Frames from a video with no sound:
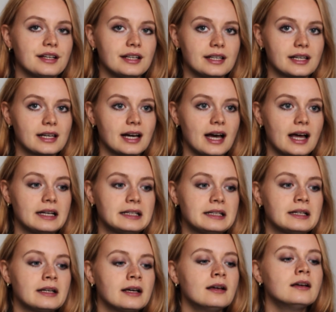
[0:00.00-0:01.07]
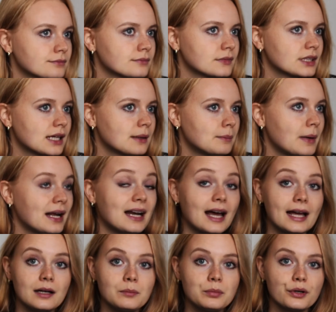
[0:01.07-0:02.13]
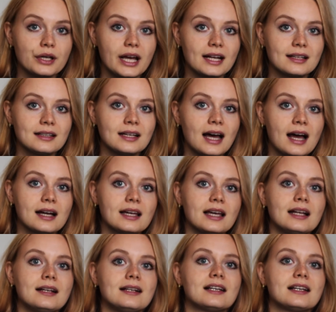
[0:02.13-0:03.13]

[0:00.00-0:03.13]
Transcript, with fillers: Ich kann meinen eigenen Projekten nachgehen.